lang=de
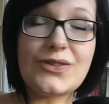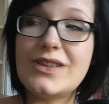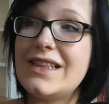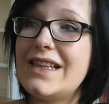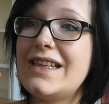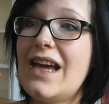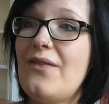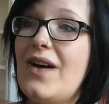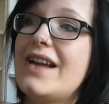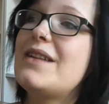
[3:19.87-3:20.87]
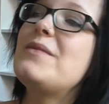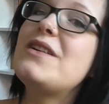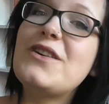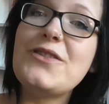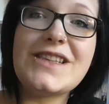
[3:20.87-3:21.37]
Und ich erwarte
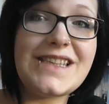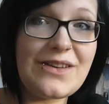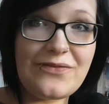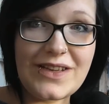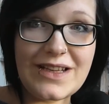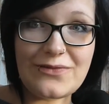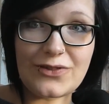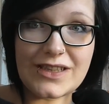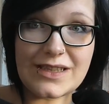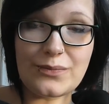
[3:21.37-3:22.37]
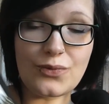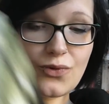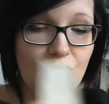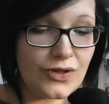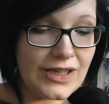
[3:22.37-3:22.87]
mir sehr viel von diesem
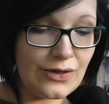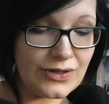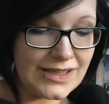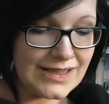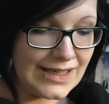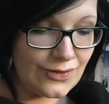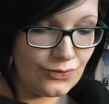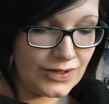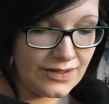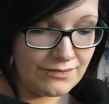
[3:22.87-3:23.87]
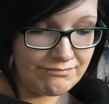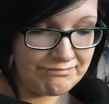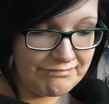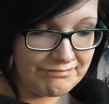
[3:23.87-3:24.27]
Buch. Und auch das hat nur